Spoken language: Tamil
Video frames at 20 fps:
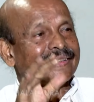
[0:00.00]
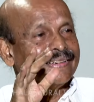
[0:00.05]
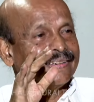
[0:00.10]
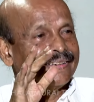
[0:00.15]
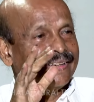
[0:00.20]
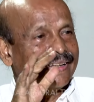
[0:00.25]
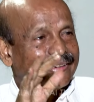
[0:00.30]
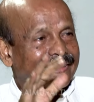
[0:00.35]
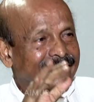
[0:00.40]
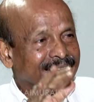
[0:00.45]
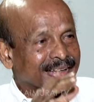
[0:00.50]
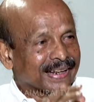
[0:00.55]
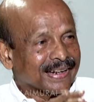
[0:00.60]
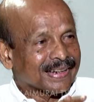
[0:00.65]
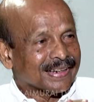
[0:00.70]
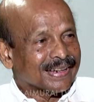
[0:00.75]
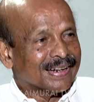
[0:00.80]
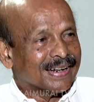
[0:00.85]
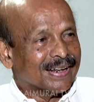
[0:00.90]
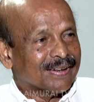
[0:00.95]
இந்த
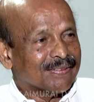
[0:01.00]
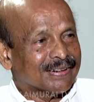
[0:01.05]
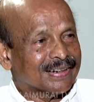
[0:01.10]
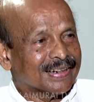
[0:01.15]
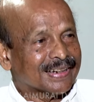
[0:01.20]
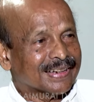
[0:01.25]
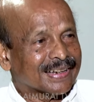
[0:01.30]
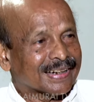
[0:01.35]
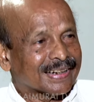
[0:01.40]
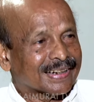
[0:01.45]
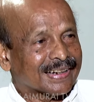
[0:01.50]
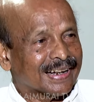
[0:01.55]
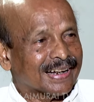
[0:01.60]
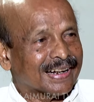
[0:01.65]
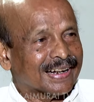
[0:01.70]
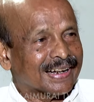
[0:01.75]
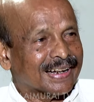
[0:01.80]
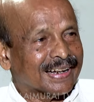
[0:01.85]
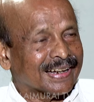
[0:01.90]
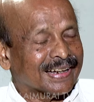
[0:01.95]
தேர்தலில் அவங்களுக்கு
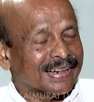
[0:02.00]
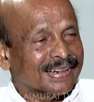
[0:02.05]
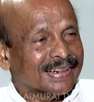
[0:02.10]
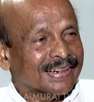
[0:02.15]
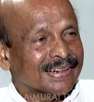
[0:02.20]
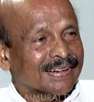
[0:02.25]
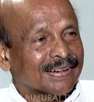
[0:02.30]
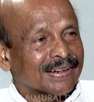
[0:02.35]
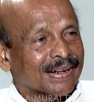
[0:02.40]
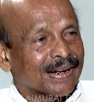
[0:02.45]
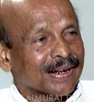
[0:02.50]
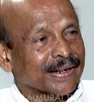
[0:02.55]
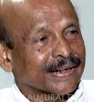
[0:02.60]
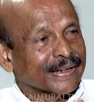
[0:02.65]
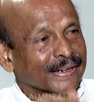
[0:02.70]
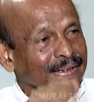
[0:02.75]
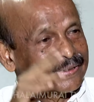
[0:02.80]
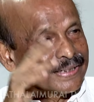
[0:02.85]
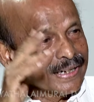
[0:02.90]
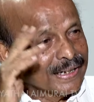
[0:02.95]
இருக்காங்க
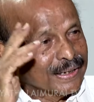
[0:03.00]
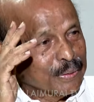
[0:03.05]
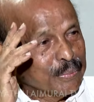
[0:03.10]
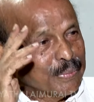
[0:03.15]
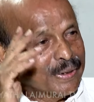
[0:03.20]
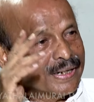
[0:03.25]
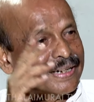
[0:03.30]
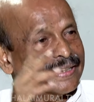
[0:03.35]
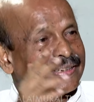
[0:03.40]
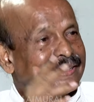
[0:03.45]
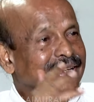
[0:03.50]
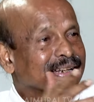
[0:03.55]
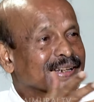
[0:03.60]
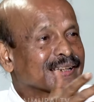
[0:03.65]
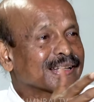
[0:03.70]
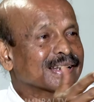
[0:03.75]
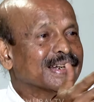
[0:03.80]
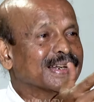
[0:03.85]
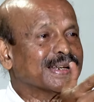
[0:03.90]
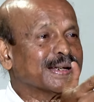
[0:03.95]
சட்டமன்ற
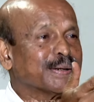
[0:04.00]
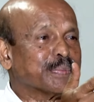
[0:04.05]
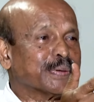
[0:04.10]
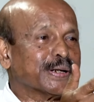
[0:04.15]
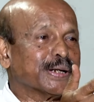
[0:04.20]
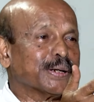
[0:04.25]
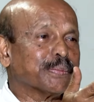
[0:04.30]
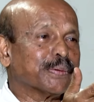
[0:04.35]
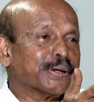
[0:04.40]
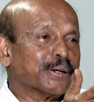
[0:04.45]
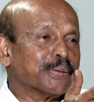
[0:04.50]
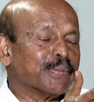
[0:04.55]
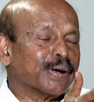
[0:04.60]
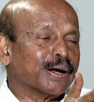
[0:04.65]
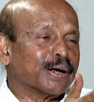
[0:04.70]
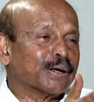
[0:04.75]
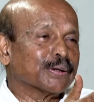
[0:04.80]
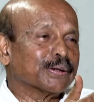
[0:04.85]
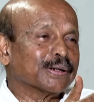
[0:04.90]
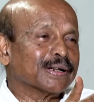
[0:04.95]
தேர்தலில் எப்படி எப்படி
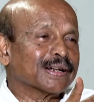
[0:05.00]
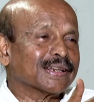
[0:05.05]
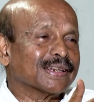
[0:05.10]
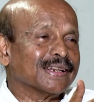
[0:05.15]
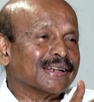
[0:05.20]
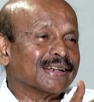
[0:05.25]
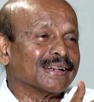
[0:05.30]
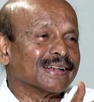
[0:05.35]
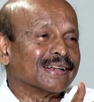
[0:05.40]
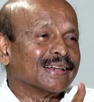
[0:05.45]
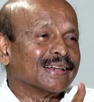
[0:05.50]
மாறுங்கிறது